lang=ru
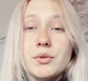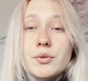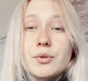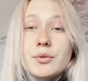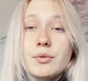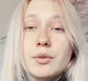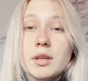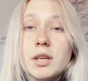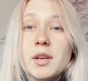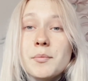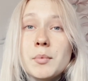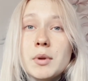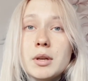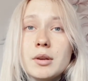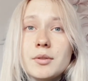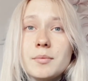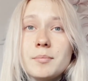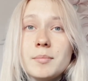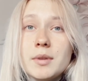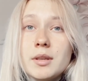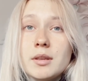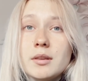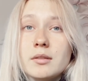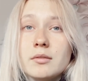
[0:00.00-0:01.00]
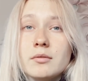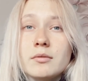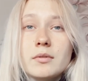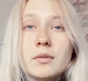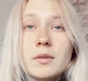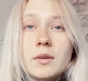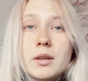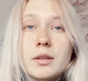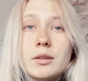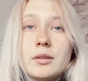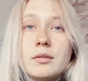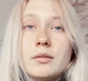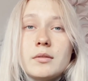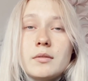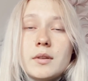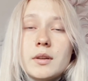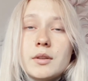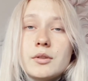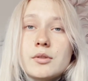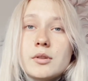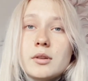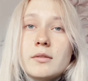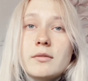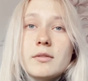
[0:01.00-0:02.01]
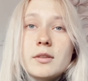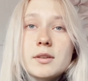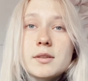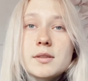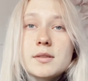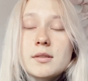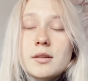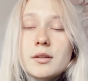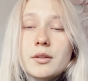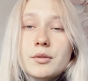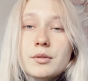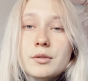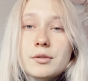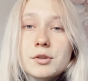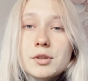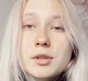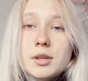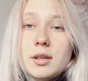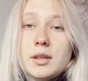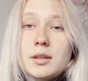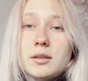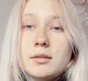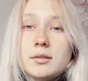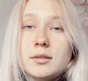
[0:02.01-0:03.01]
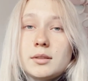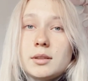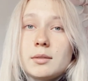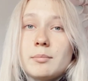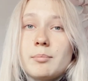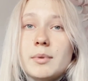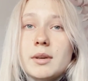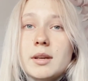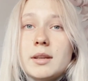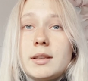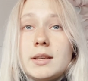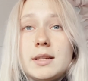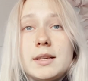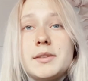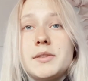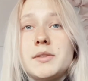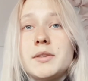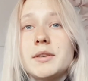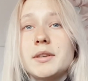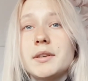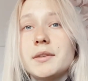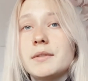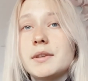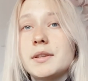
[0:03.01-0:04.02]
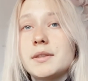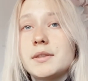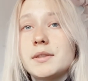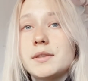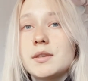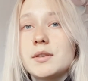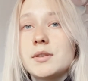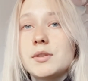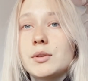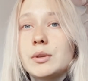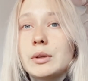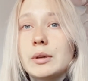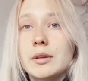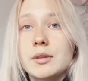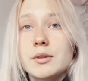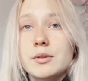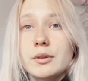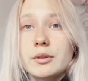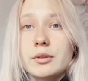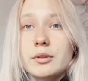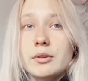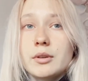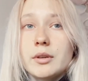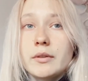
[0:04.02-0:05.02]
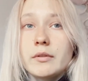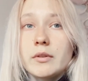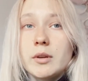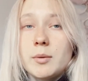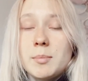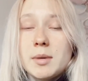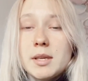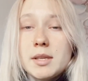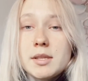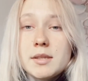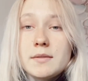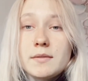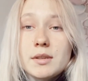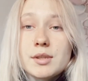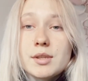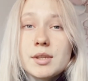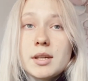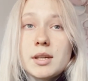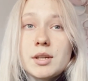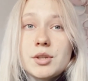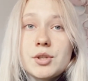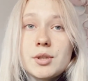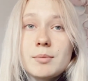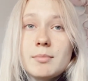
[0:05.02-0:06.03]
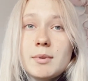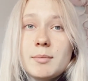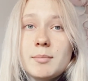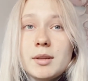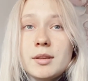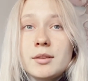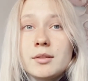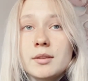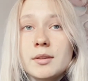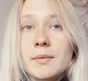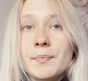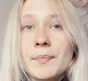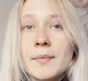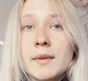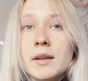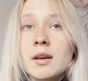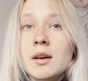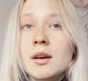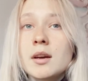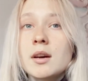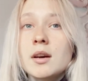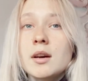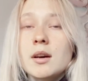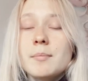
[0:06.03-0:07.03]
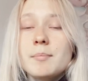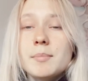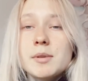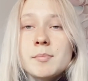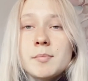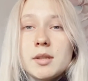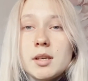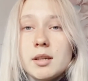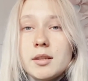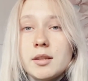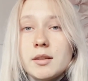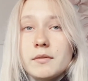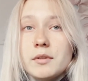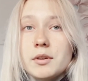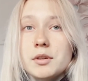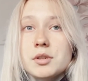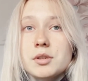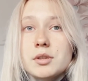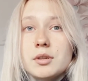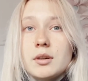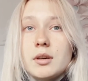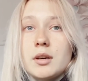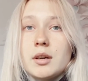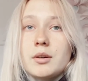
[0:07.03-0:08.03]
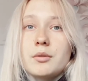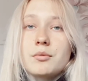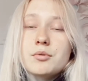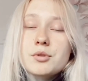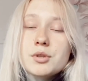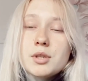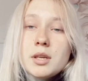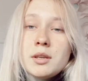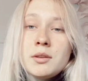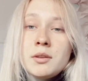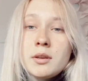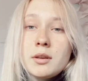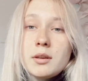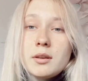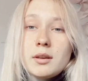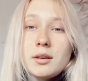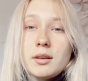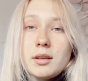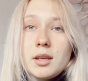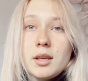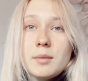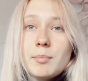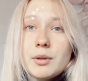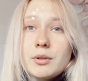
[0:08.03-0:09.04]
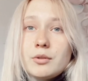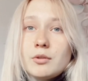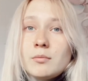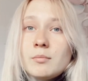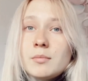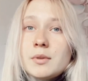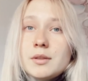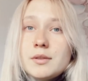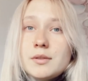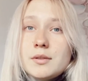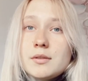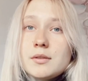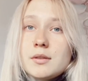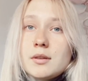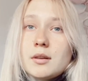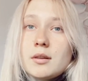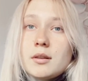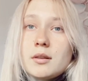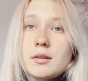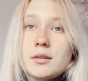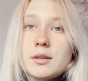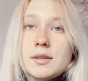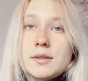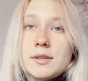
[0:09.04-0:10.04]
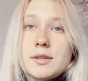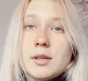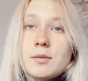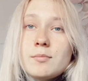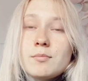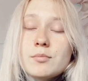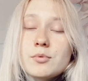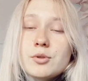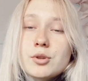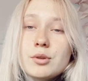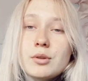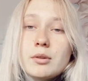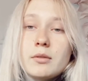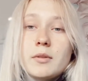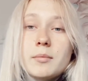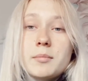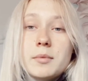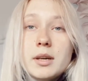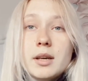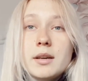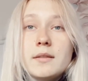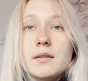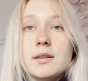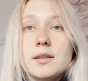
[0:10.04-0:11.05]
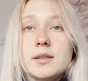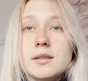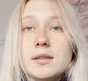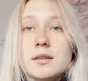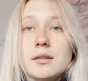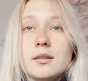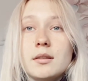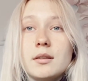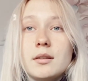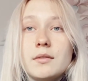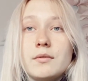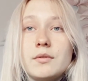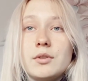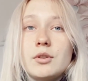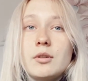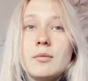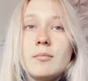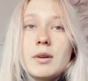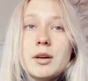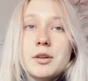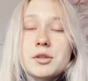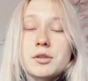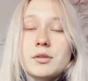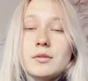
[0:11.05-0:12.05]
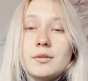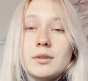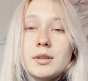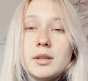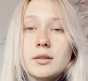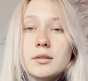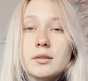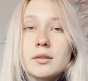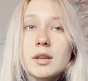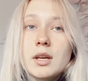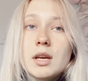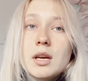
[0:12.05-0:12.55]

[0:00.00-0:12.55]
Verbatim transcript: с другими людьми, которых вас окружает, проанализировать ситуацию, которую вы имеете в настоящий момент, посмотреть на ваше окружение и подумать а, над тем, что вам нравится в нем, а что нет.